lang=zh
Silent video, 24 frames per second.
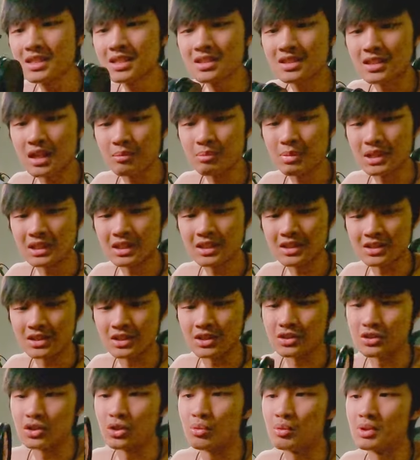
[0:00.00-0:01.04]
拍摄产品特
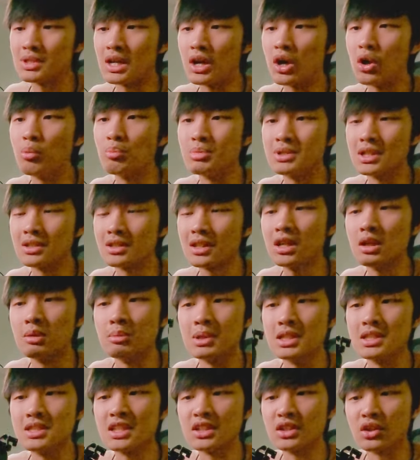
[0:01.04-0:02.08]
写的时候，我想用比较特
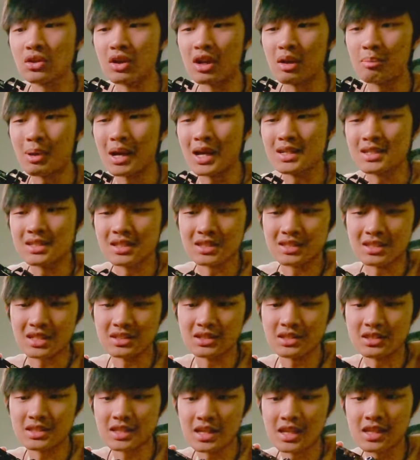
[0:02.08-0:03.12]
别镜头来拍摄，
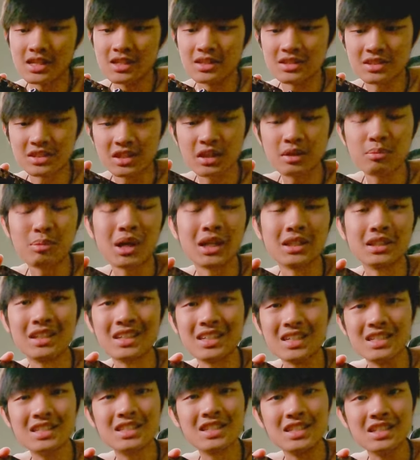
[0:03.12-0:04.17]
像是这一颗 Sigma 的
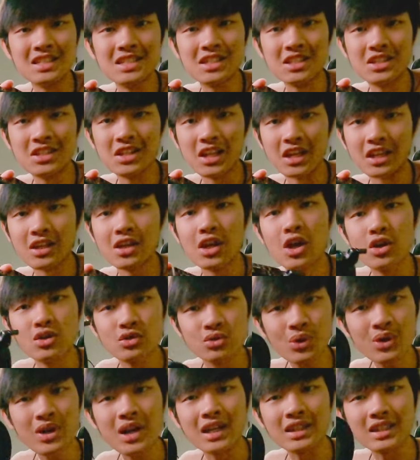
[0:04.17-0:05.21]
一七七零，
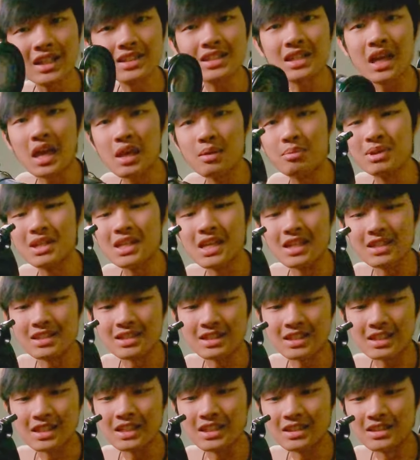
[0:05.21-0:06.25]
虽然它是
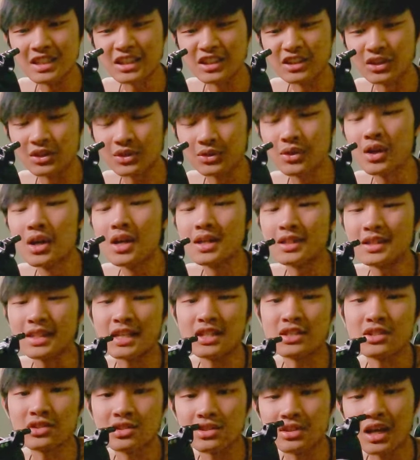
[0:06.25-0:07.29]
APS-C 的镜头，
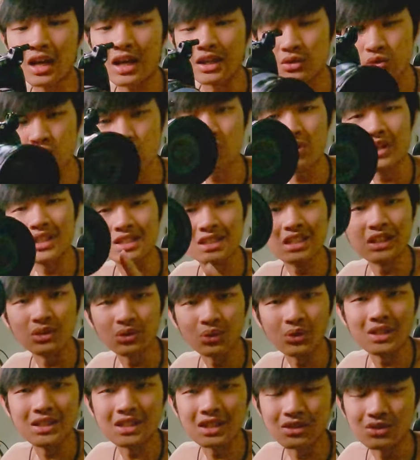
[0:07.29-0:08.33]
但是它的最近
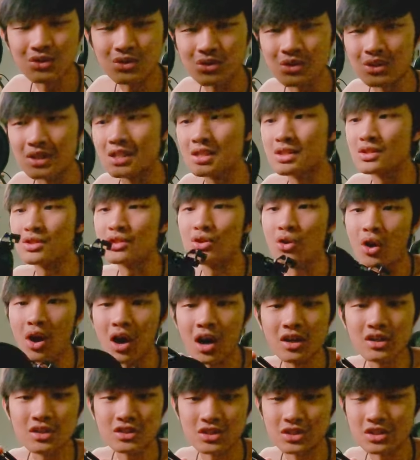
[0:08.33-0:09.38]
对焦距离只有
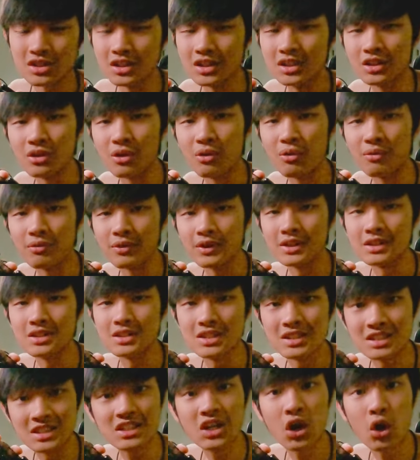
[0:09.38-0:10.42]
二十二公分，
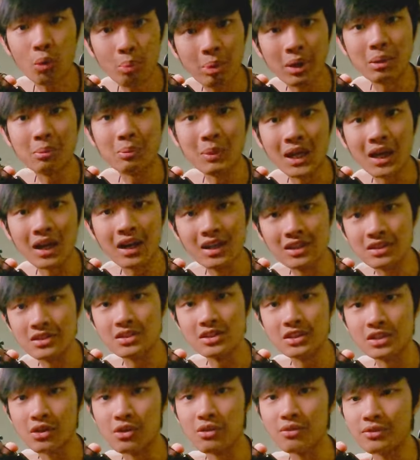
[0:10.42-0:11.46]
是焦平面二
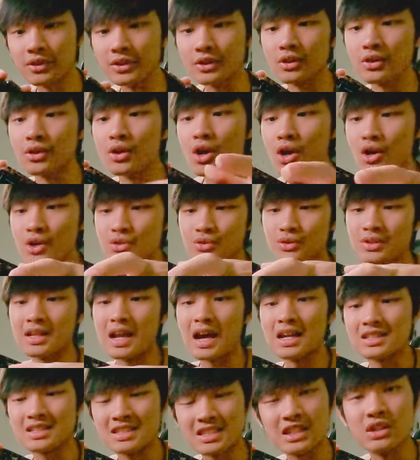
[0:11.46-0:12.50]
十二公分哦，所以
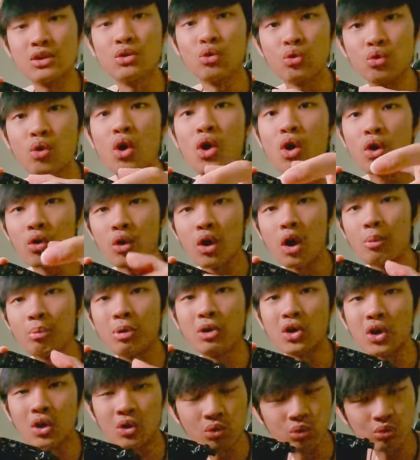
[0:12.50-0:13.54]
它几乎快要
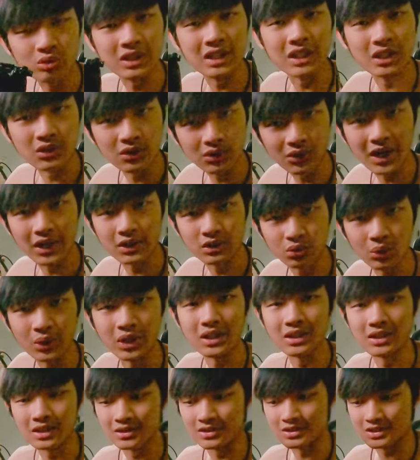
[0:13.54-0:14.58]
碰到物体都还对
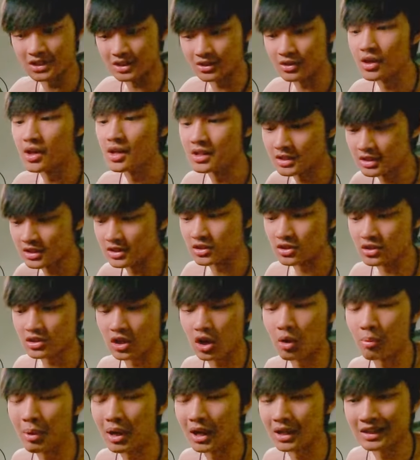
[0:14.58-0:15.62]
得到焦，真的是
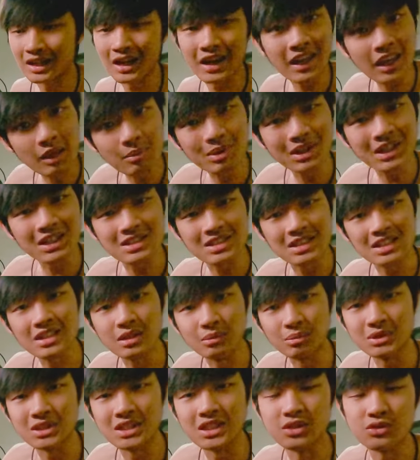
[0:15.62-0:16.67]
超棒。那 APS-C
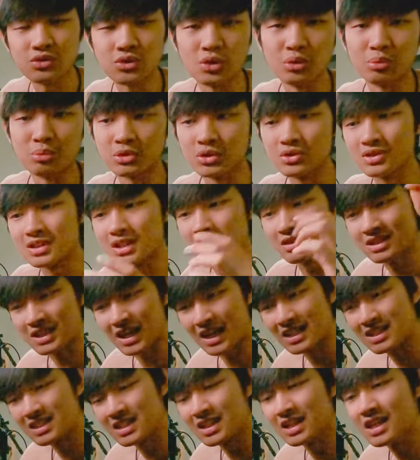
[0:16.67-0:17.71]
怎么解决？我们就只要
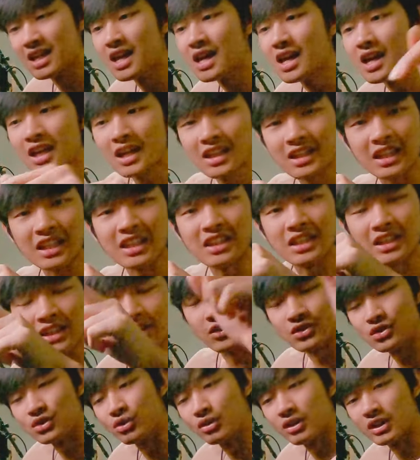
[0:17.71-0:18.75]
裁切一点点
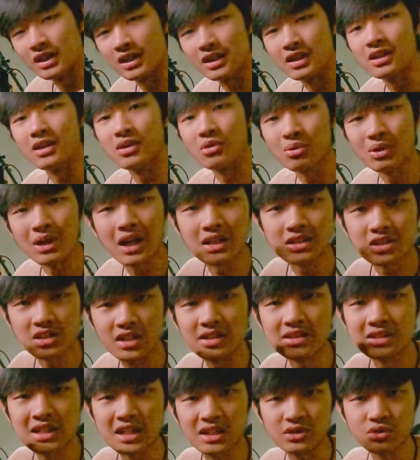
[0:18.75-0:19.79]
就可以，因为它的
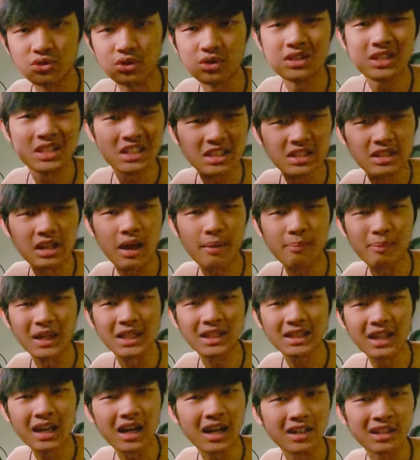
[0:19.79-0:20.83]
成像圈其实还
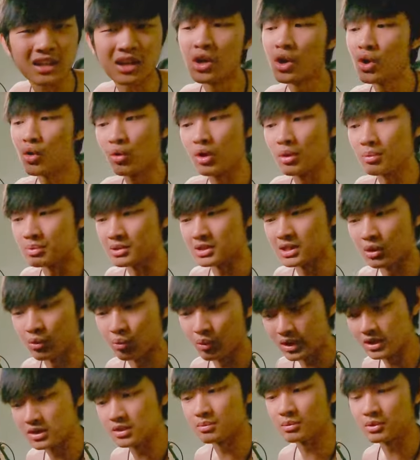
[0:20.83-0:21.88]
蛮大的，我也不知道
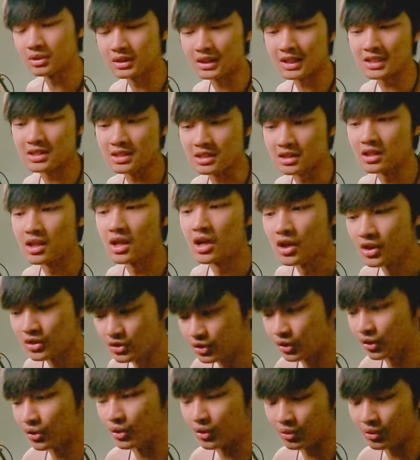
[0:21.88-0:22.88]
为什么，但是就